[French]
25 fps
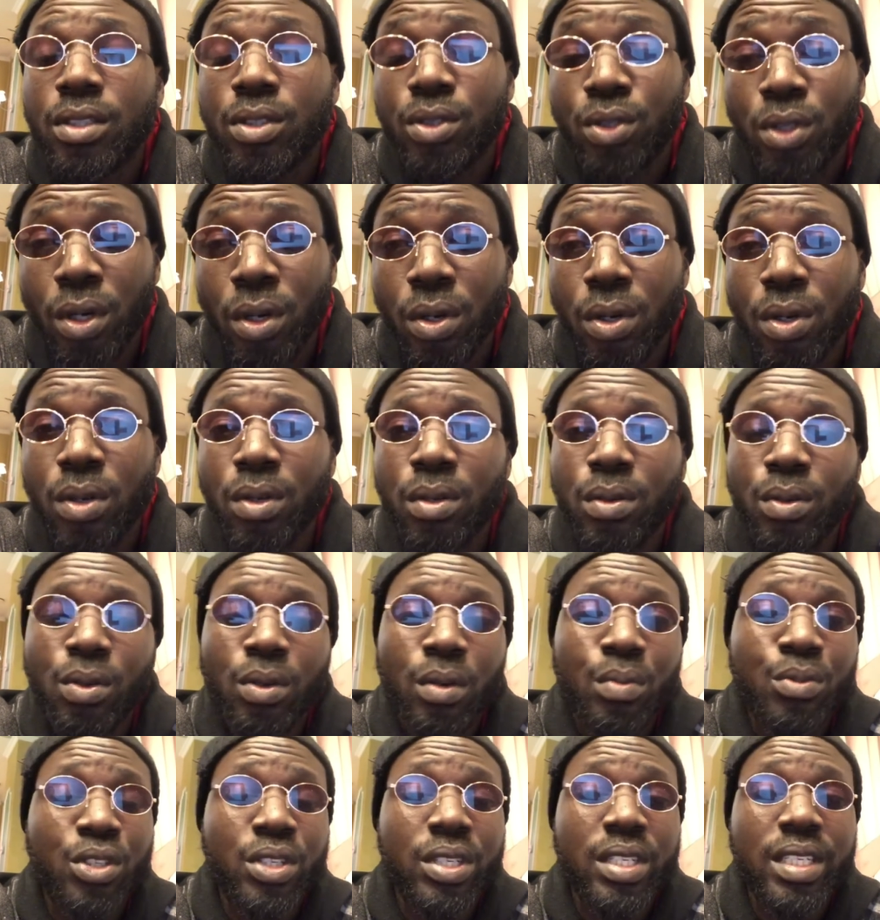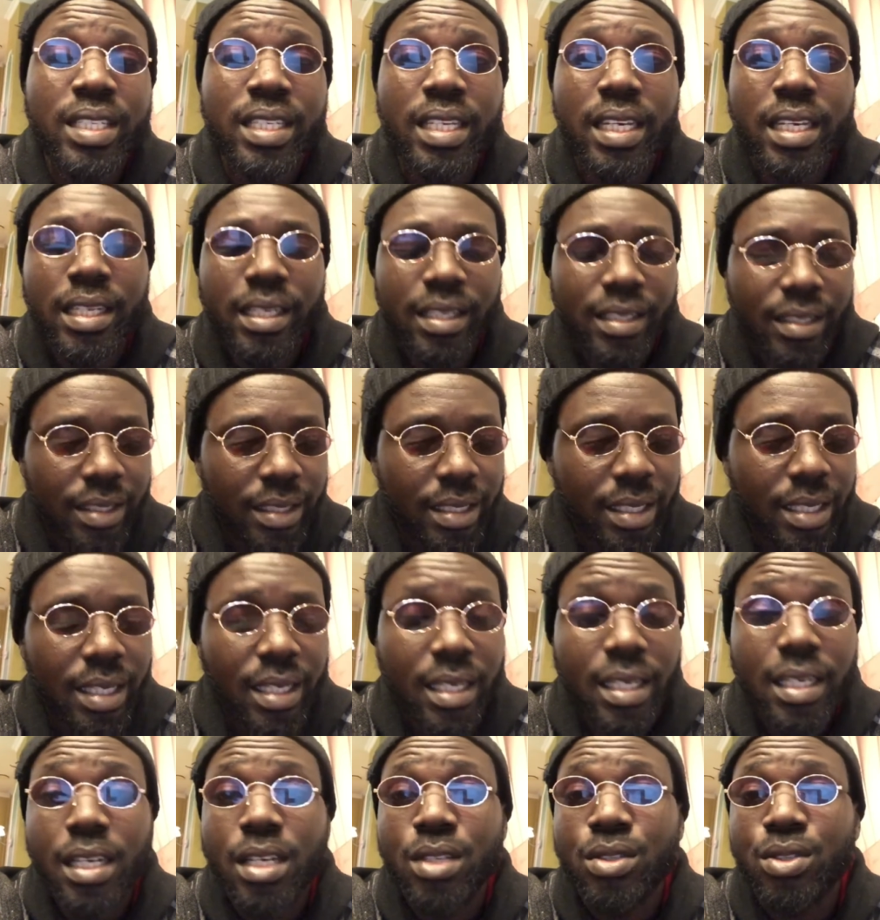Donc, comme je disais,
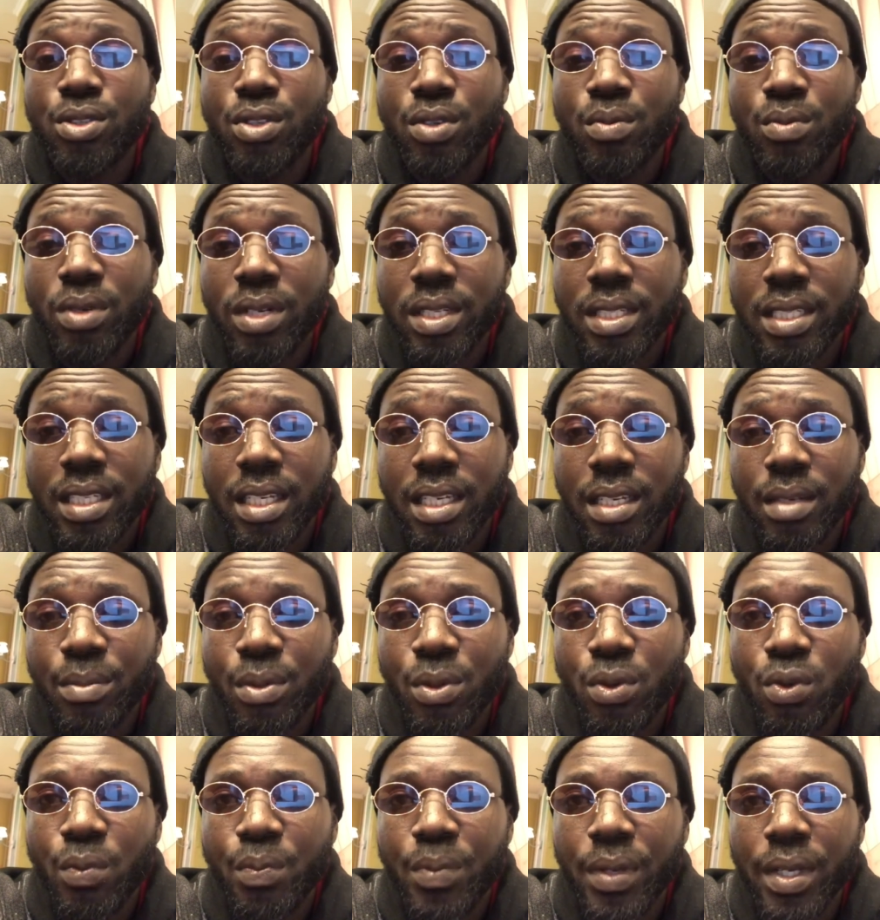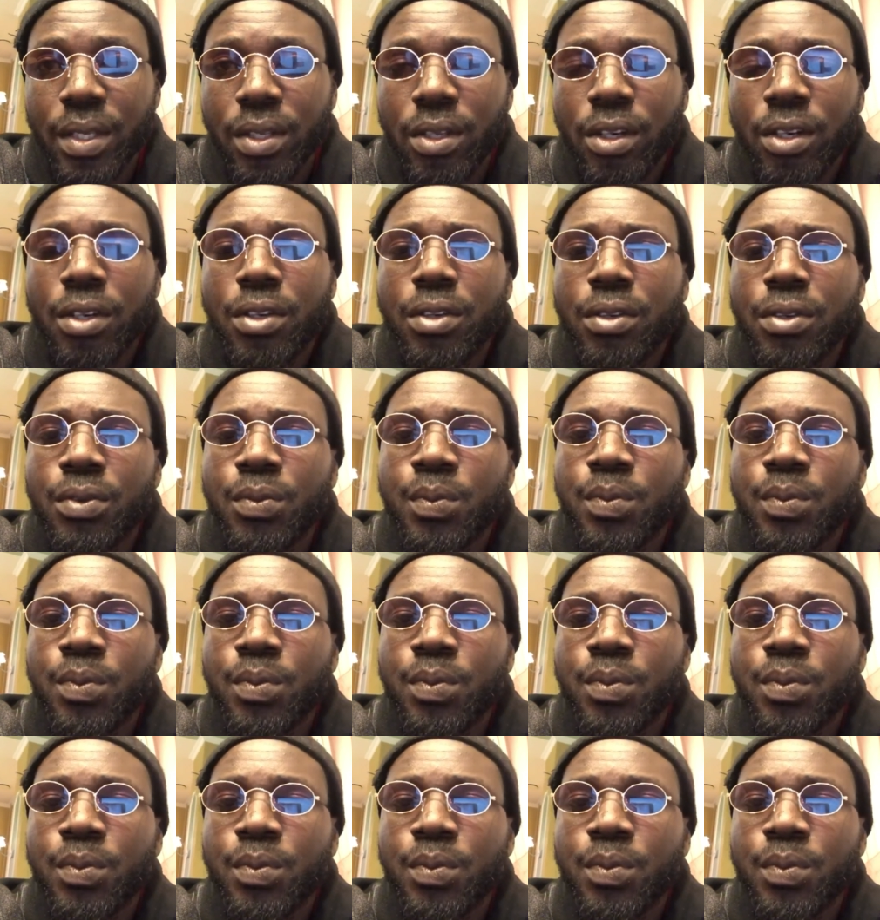excusez-moi, c'est un peu coupé. Donc,